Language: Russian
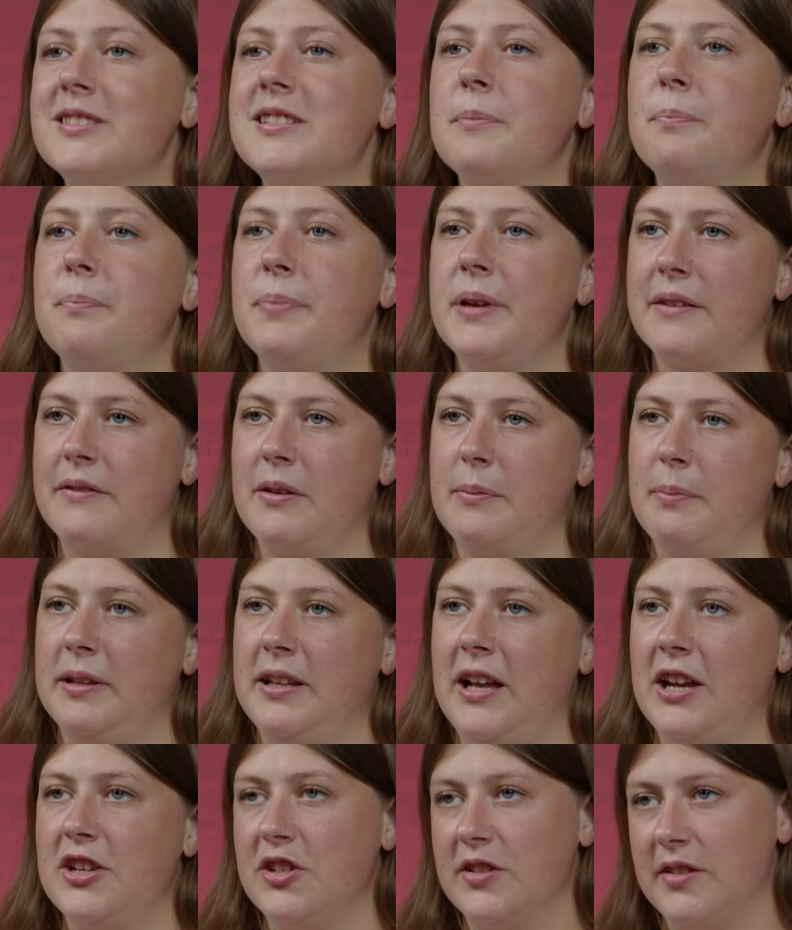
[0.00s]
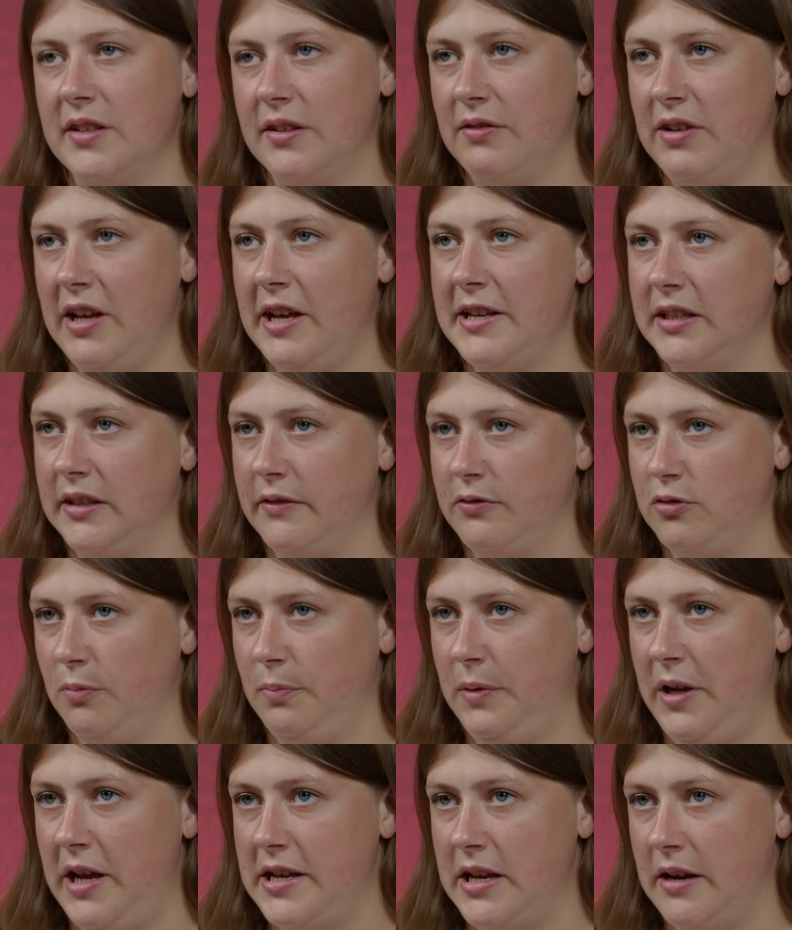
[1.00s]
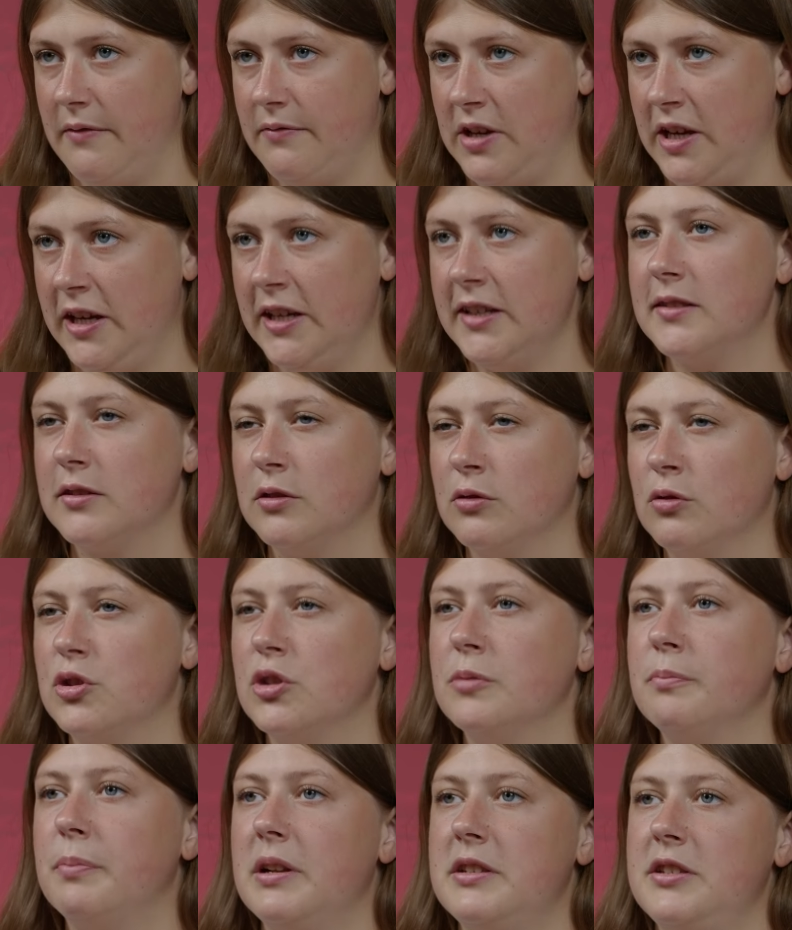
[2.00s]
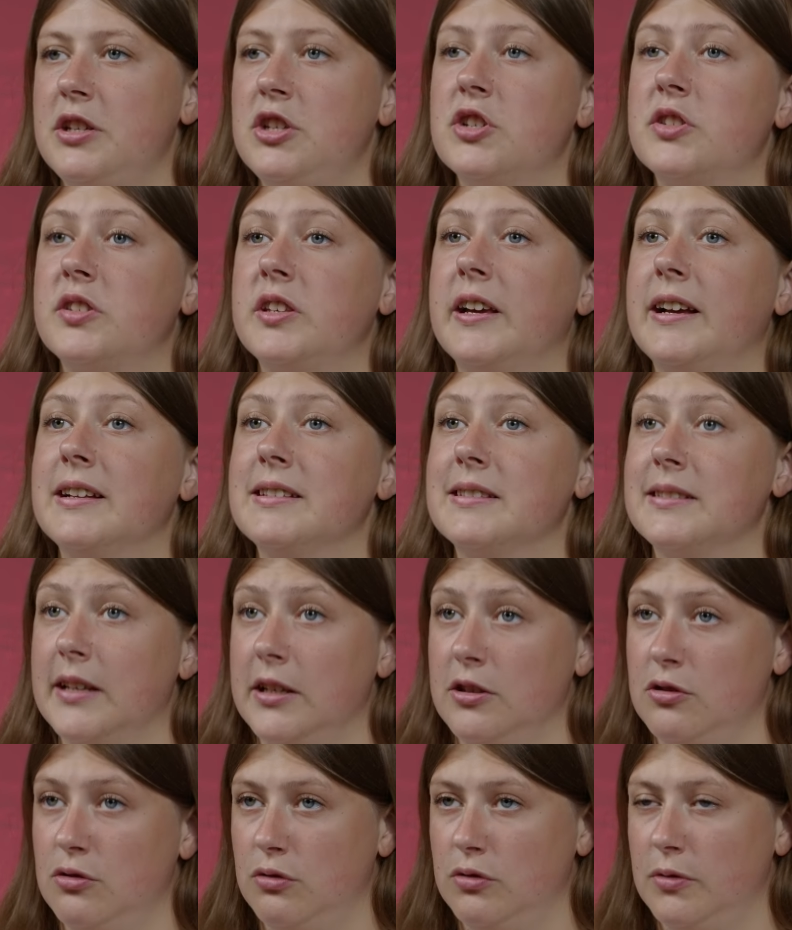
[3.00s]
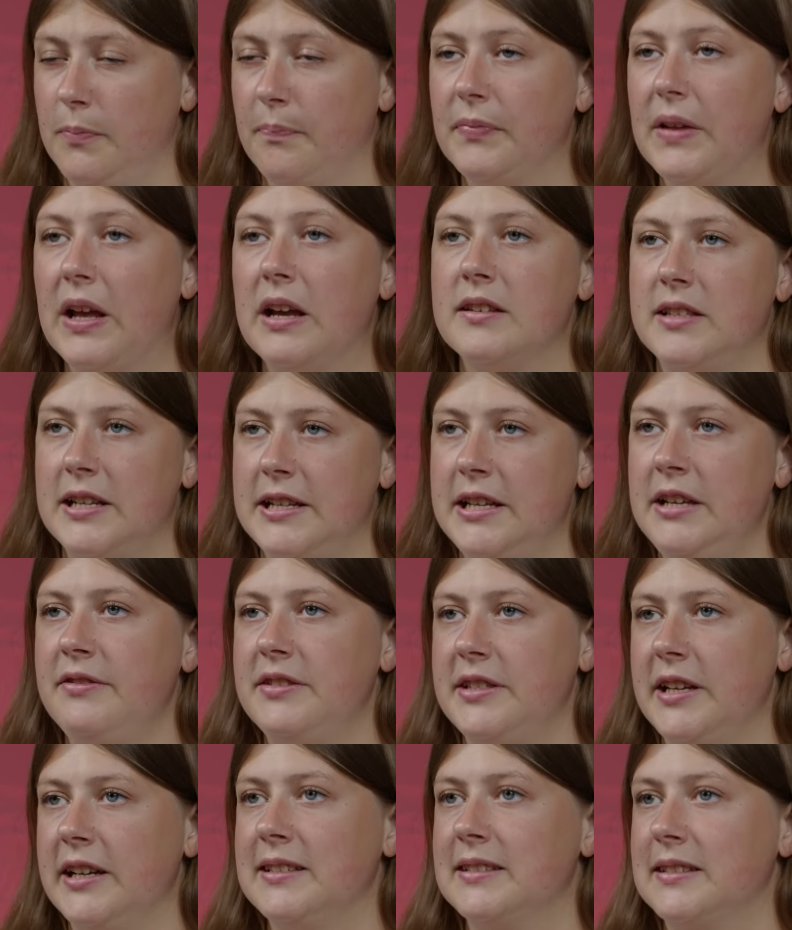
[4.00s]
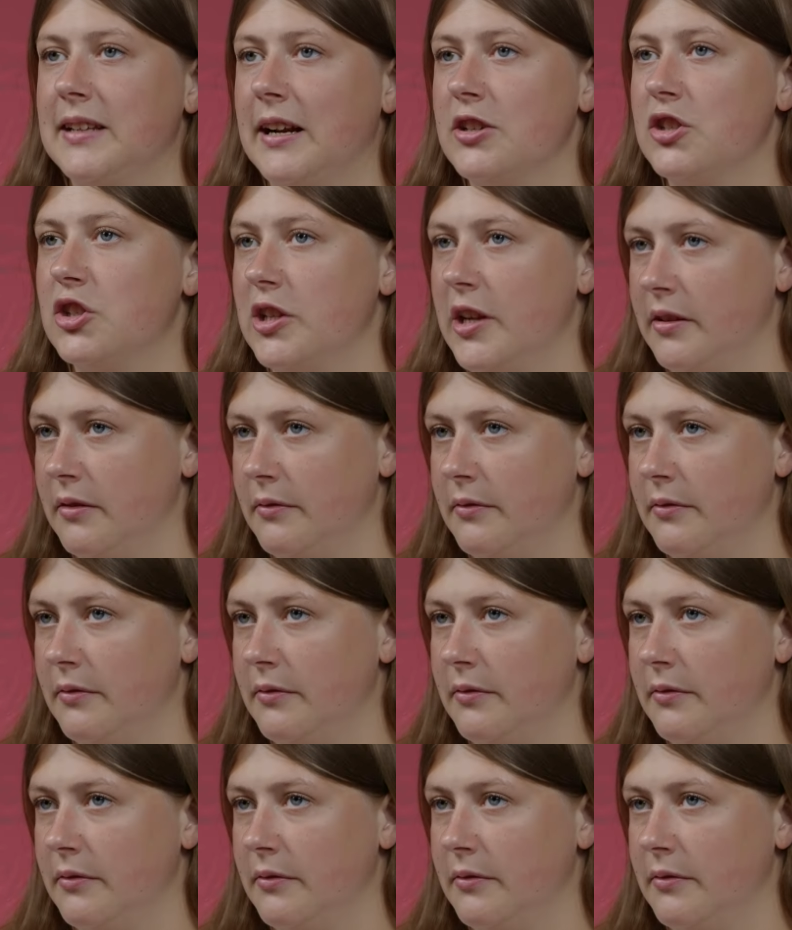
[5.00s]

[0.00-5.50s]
первой подачи заявления на вступление в ЕС нужен политический консенсус среди всех стран-членов.